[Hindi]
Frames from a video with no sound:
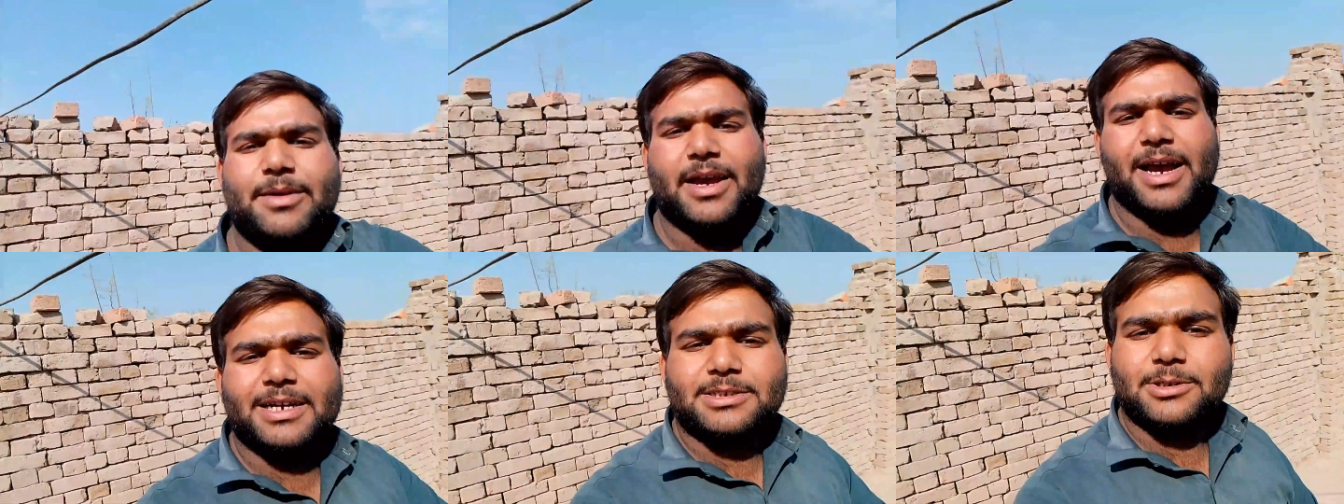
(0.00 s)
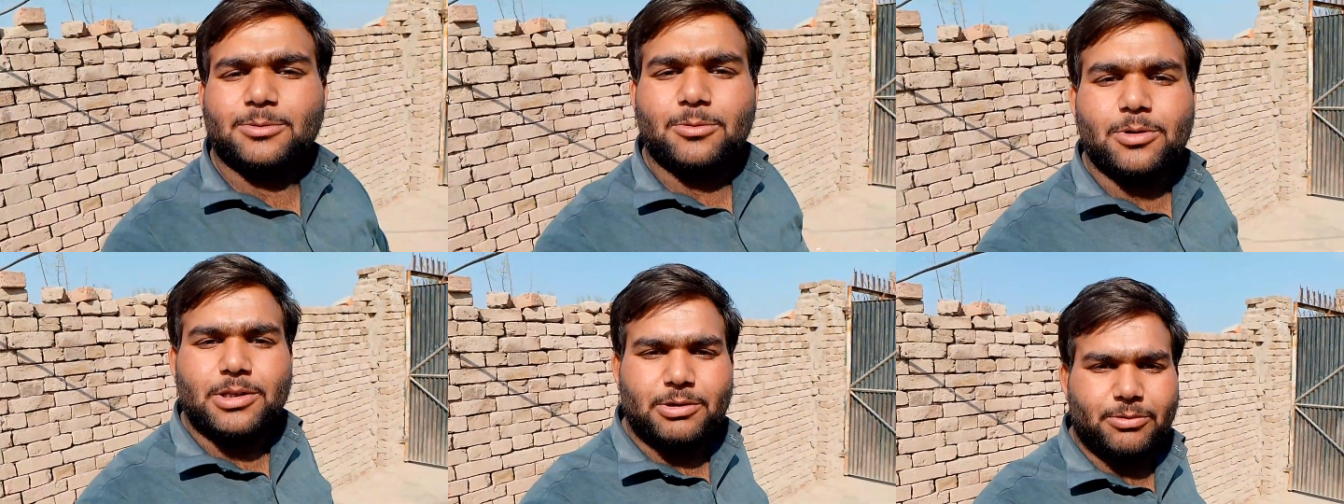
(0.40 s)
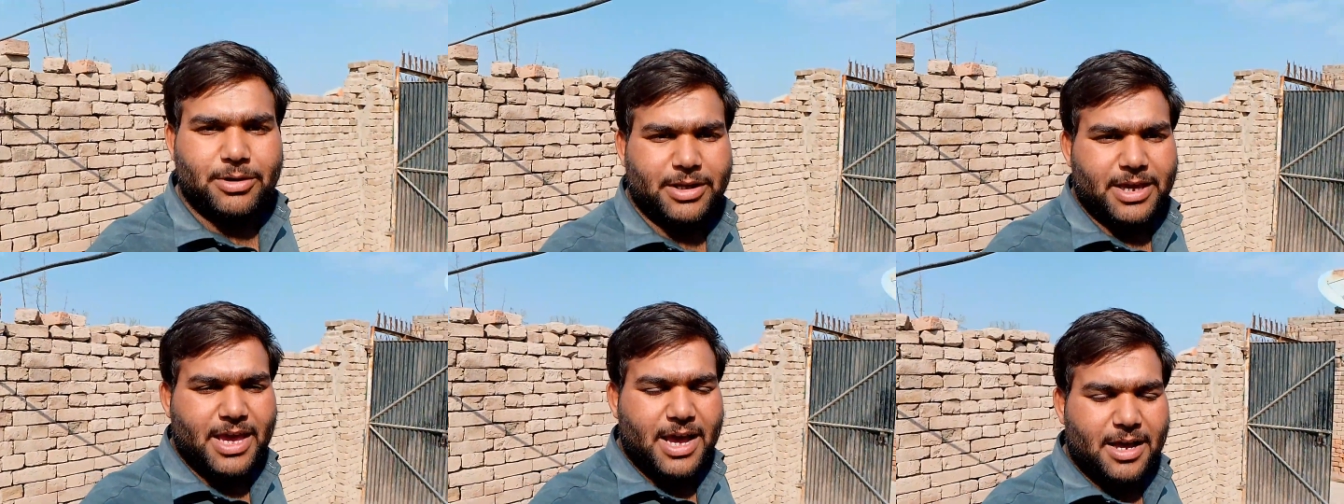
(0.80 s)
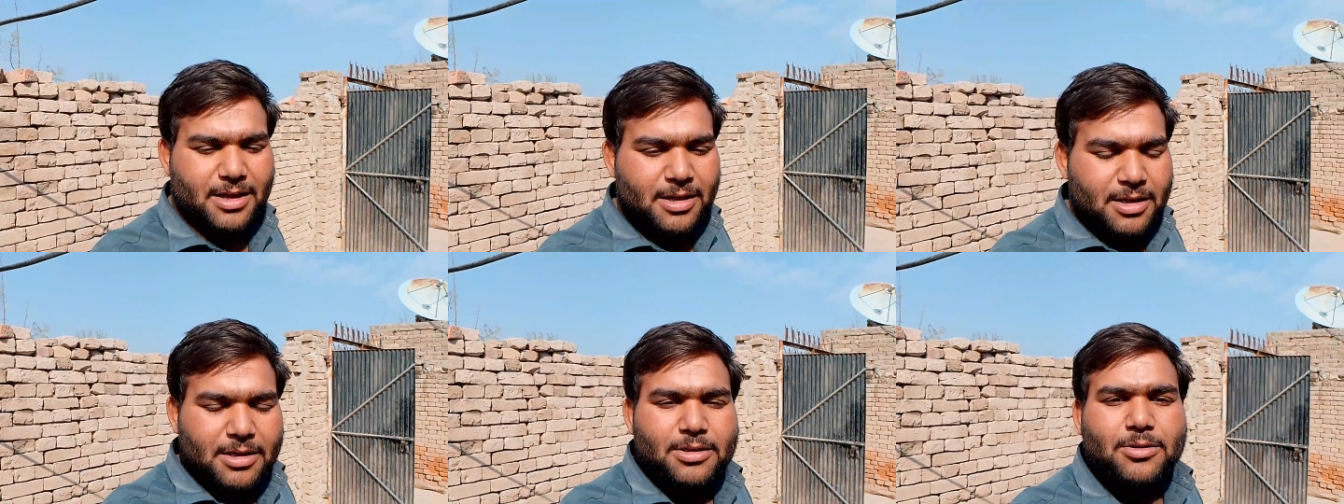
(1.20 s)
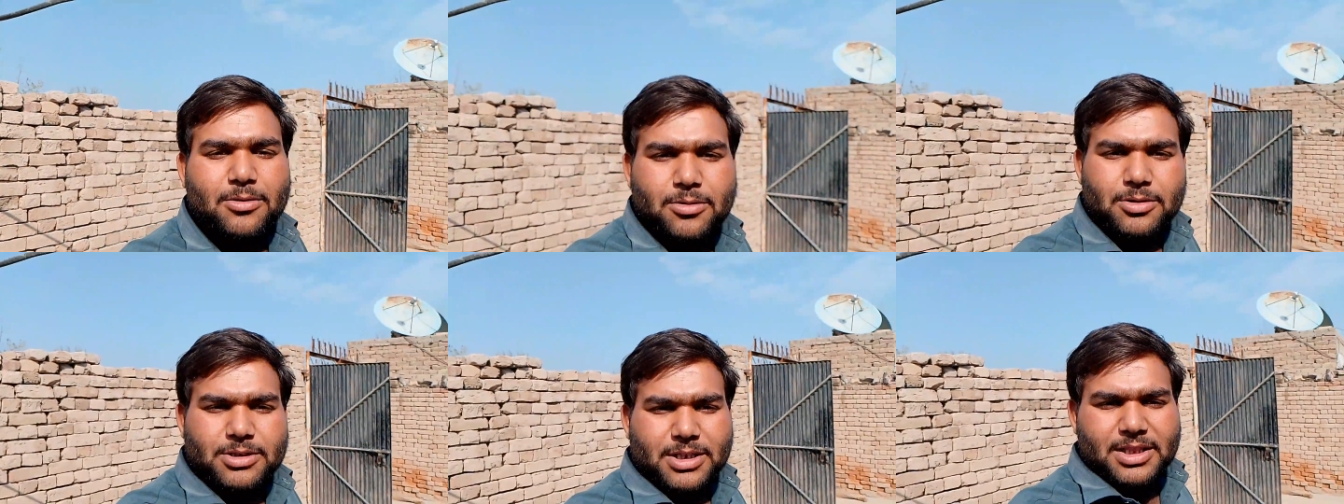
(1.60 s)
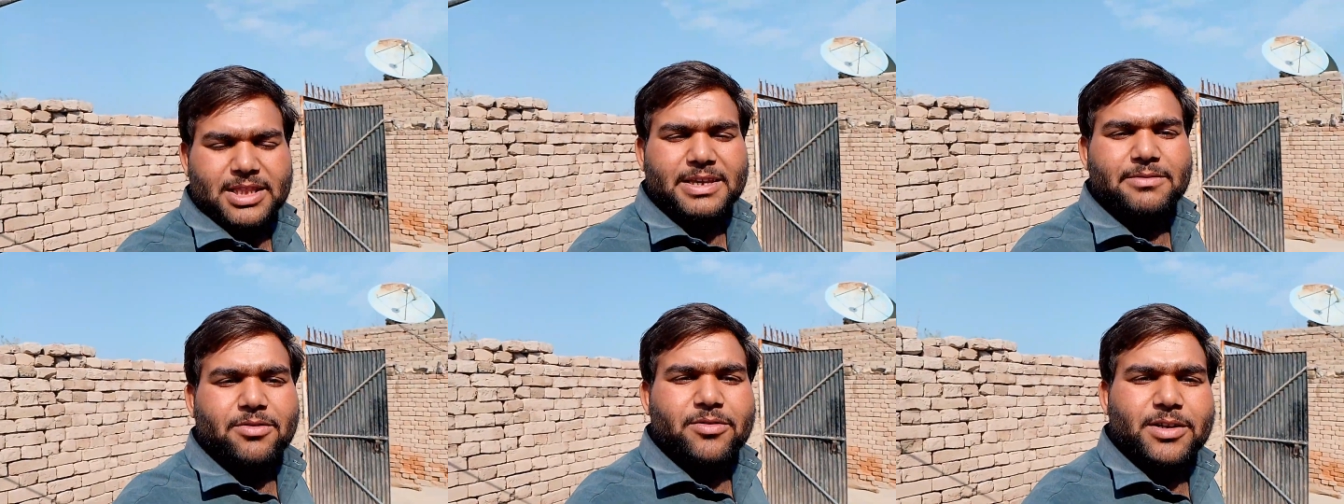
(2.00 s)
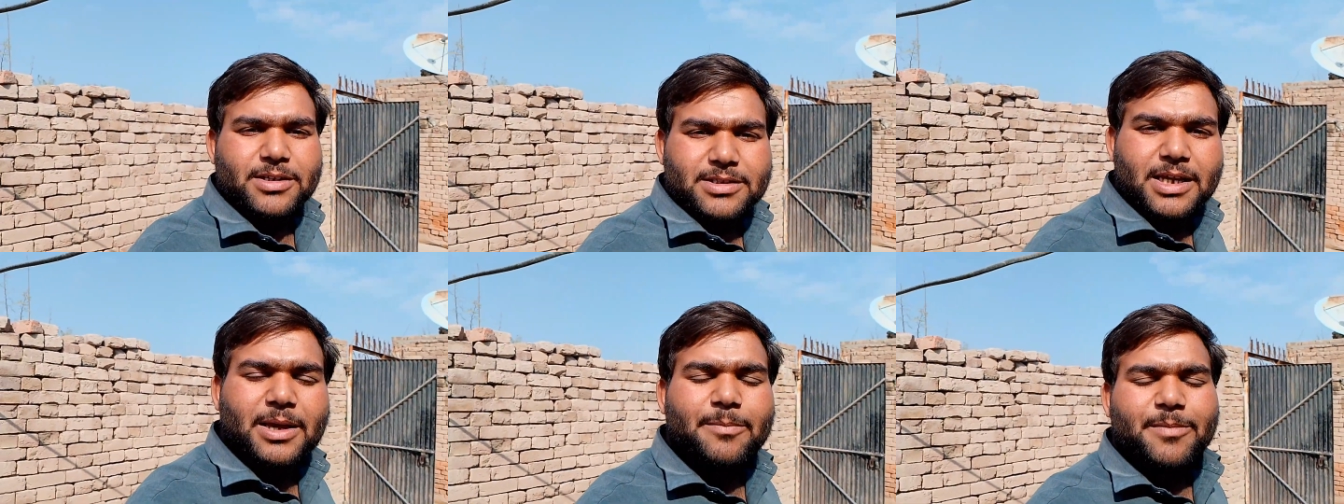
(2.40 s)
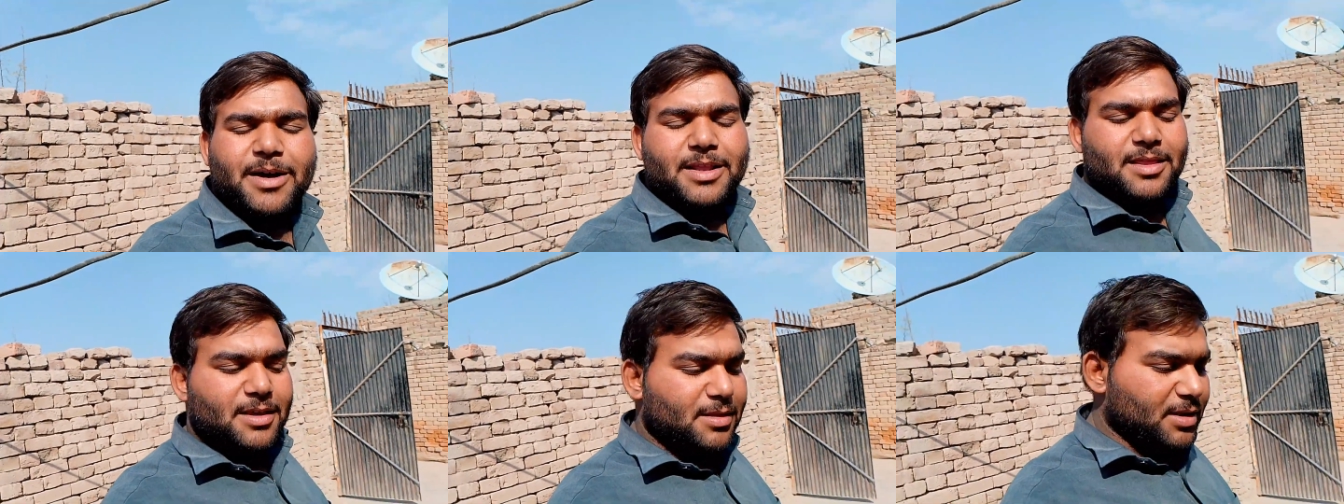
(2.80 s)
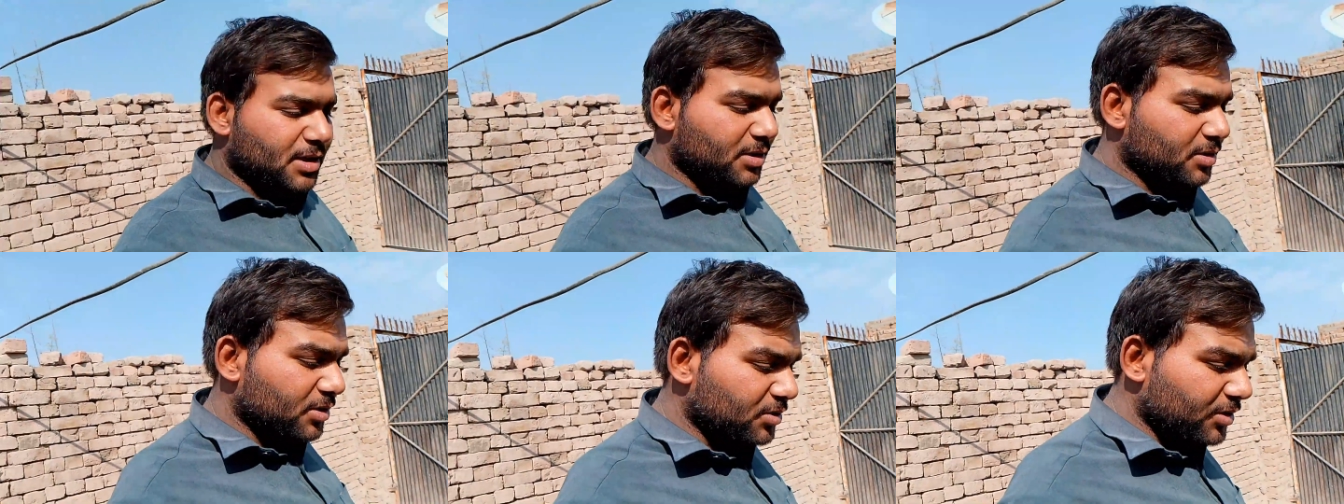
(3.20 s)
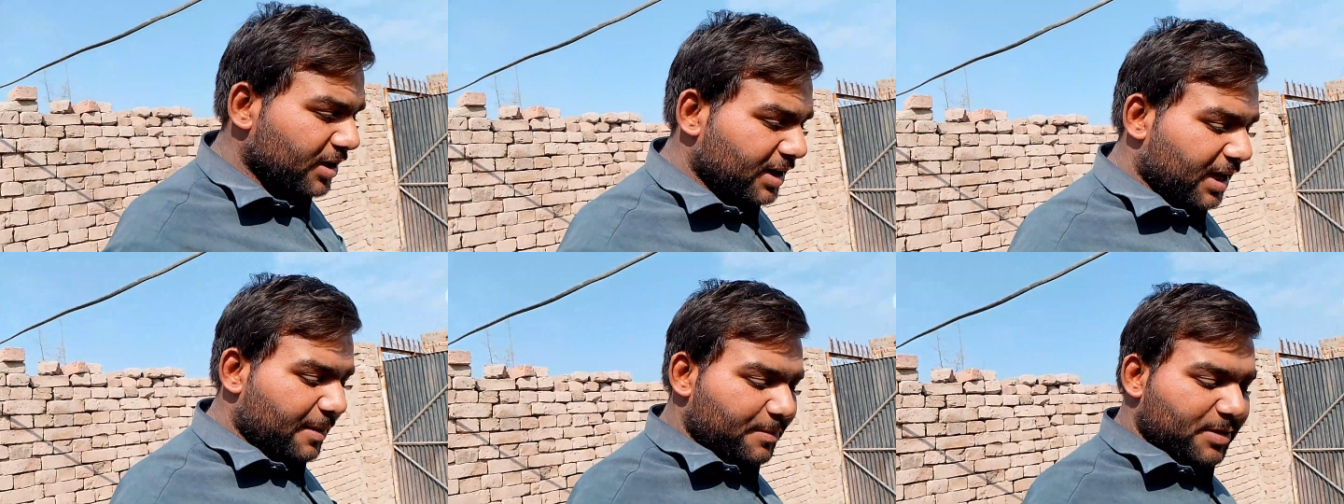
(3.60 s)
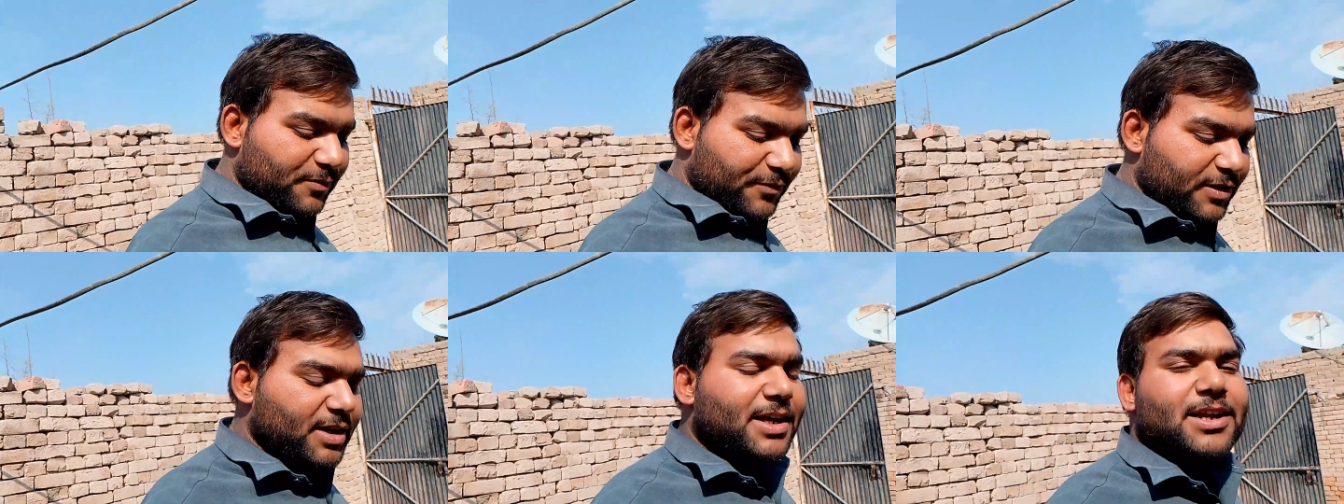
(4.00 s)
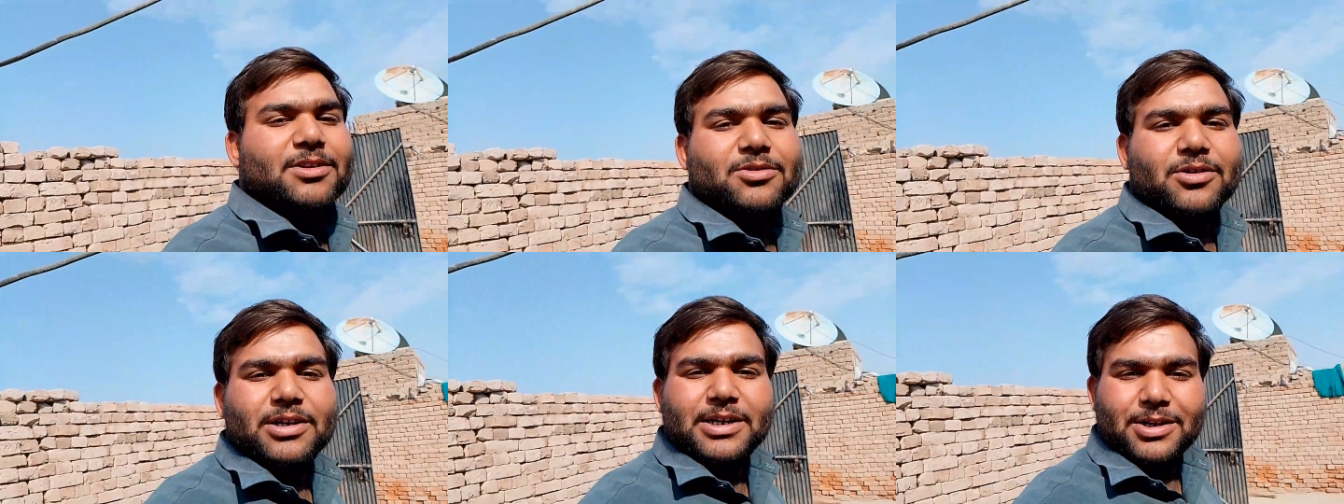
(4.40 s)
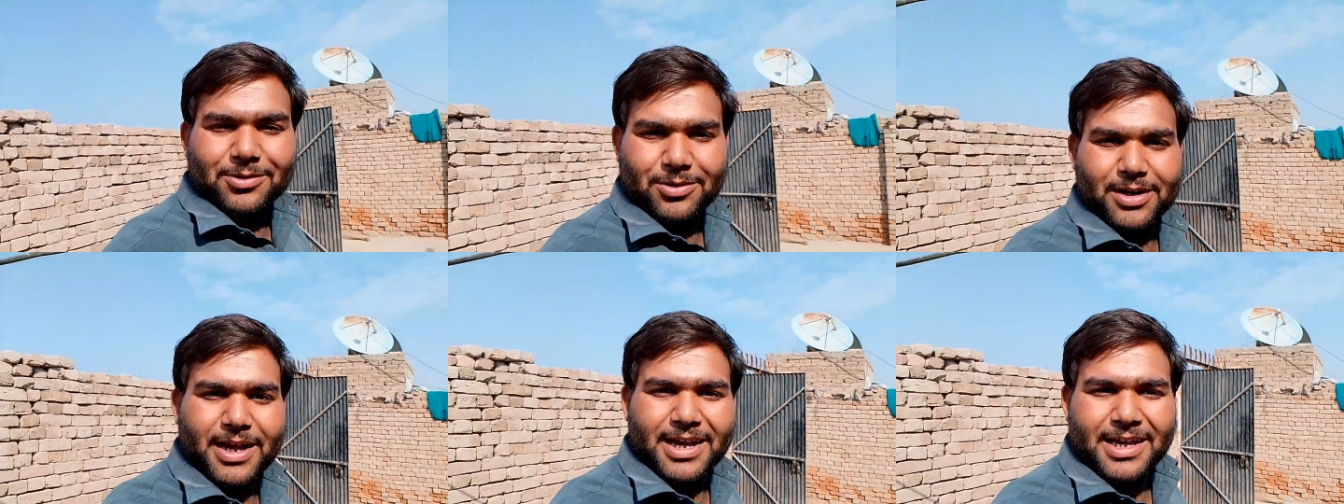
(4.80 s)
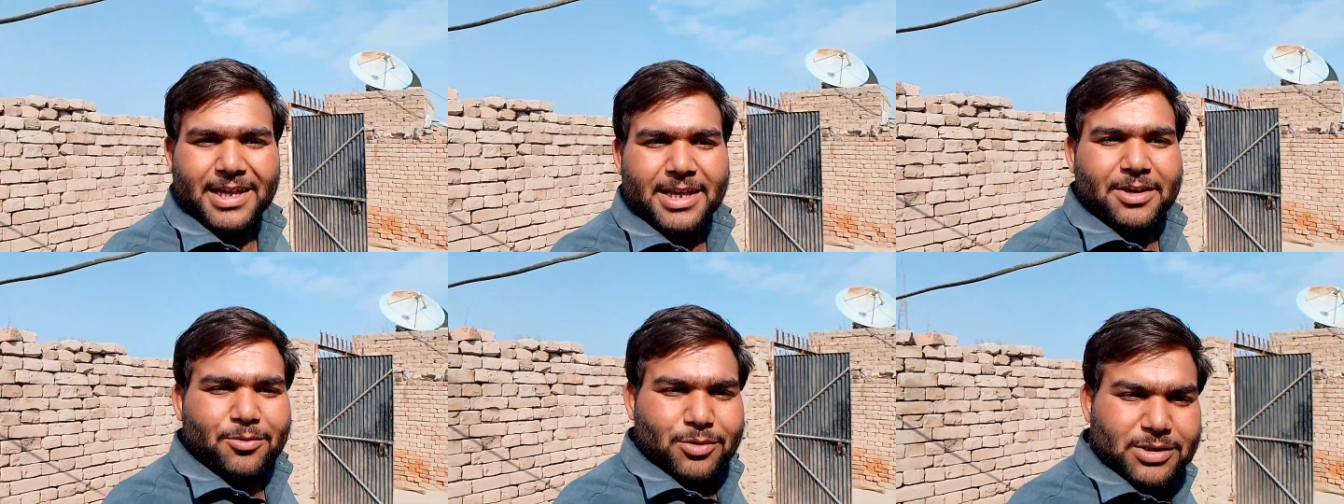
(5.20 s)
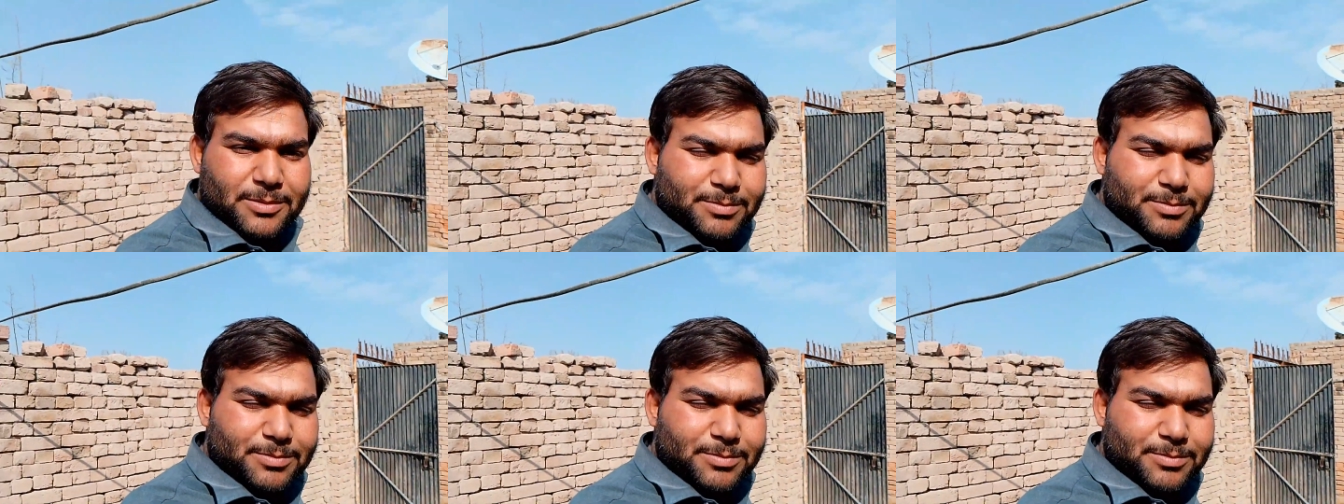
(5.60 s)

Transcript: हैं भी आज स्कूल क्यों नहीं गया तो चलते हैं व्यूर ईसा के पास ईसा के जो है ना अभी फिलहाल जो है ना रो रहा है